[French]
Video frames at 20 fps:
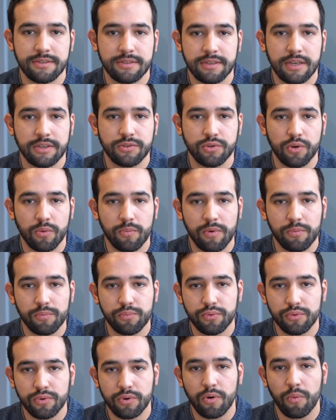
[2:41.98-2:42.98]
ce sera sûrement
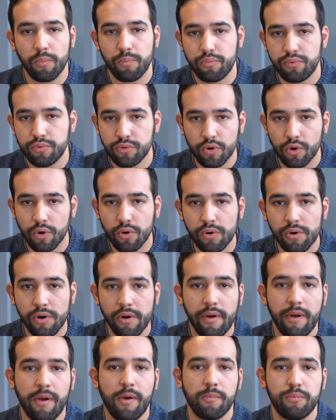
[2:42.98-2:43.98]
pour plus gros,
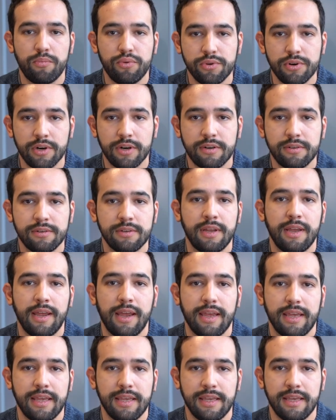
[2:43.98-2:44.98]
plus grand.
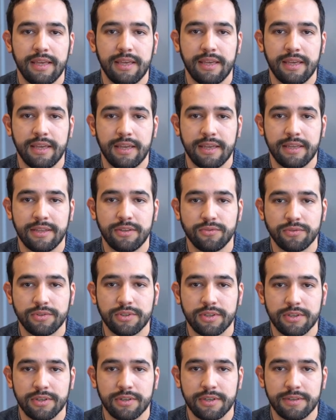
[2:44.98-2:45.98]
Et
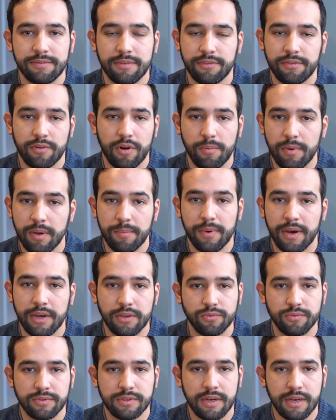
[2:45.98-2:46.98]
donc euh, il va falloir préparer
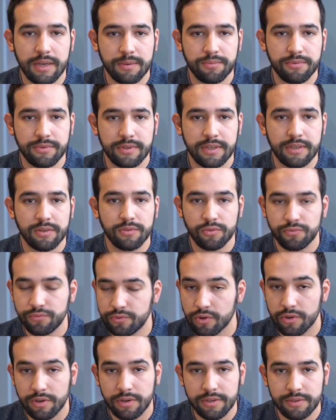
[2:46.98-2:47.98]
tout ça et puis on vous
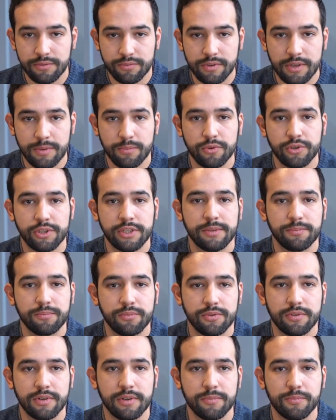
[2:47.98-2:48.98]
donne rendez-vous l'année prochaine
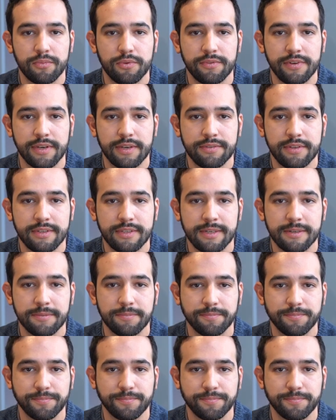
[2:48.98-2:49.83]
pour vérifier ça.